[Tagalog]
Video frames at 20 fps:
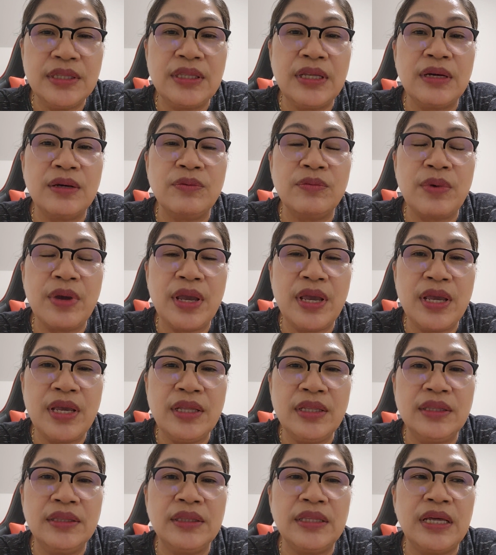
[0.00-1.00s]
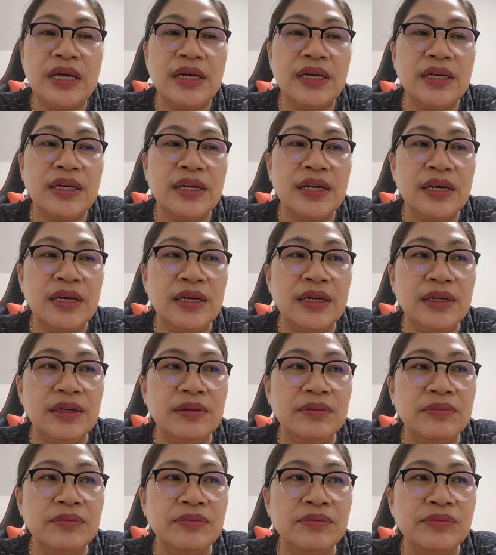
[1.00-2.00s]
Tac Kuwait, Tac
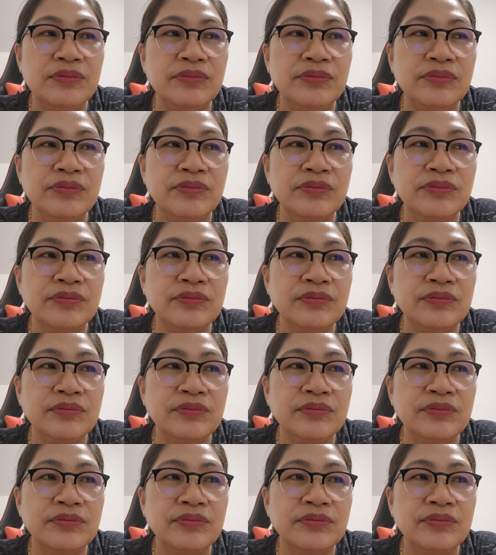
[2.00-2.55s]
um,